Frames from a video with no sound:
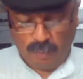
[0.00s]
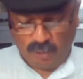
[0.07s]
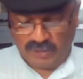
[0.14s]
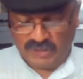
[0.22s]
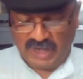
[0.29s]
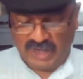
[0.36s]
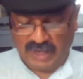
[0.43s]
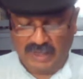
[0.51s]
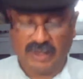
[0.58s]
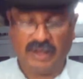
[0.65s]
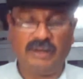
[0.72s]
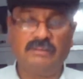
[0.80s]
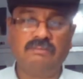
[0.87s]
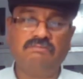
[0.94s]

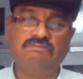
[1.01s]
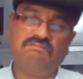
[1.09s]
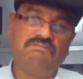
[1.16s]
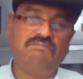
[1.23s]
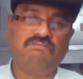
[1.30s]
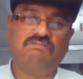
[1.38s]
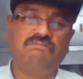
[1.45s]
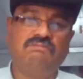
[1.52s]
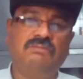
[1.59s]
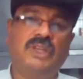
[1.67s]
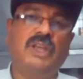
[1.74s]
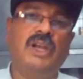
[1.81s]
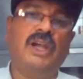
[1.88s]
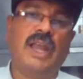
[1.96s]
पहुंचाकर
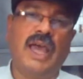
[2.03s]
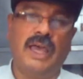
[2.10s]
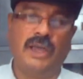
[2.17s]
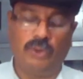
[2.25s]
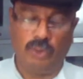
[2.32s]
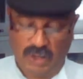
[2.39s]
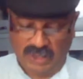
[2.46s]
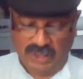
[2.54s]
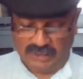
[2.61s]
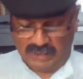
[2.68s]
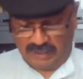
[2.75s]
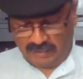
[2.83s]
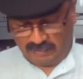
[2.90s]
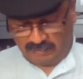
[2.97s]
रिटायर हो गए थे